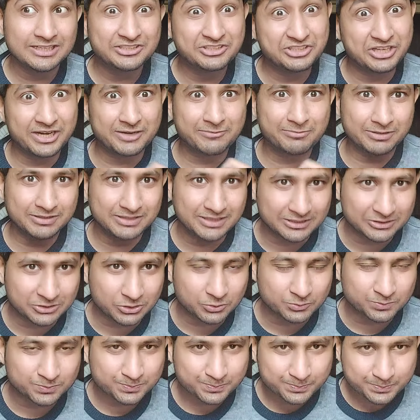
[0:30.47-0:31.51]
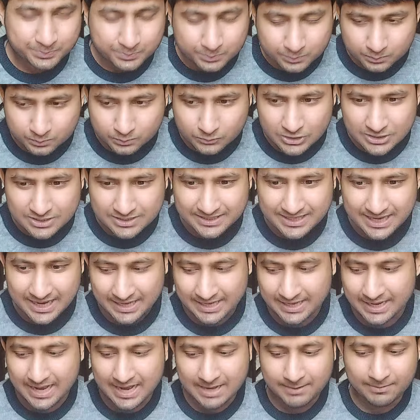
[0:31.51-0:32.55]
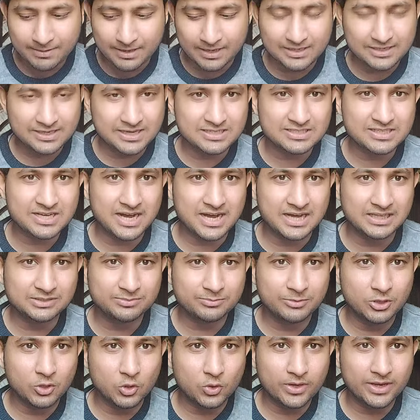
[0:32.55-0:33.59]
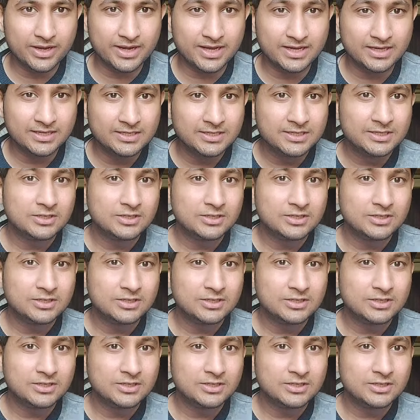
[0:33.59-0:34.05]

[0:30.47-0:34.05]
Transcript: ट्रिक बताता हूँ क्या है आप हल्का सा हाथ में लोगे ना